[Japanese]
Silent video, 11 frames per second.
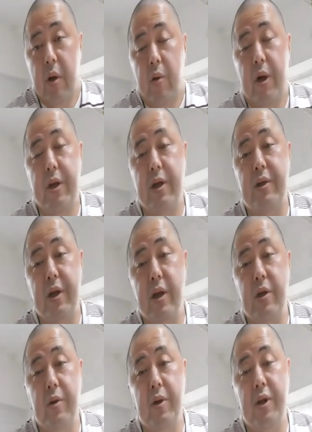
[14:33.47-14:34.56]
これですね、
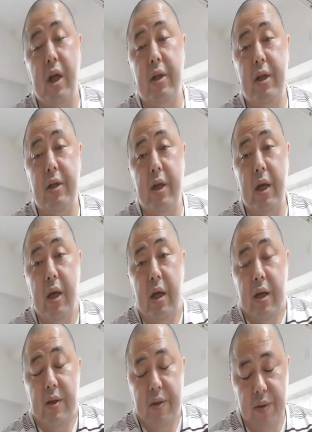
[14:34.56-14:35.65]
今日拾ってて
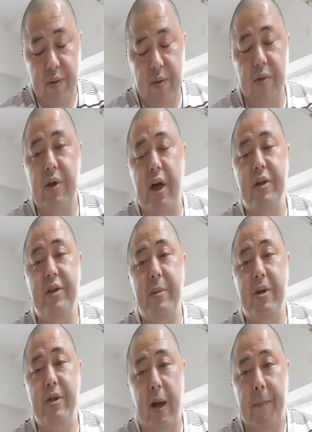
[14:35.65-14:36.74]
すっごく感じ
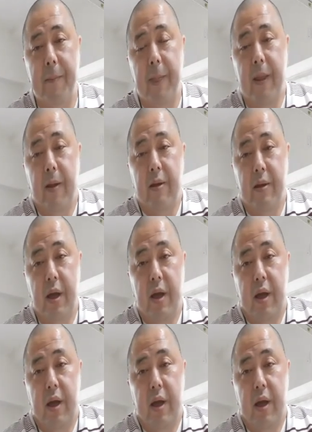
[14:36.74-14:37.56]
ました。ね。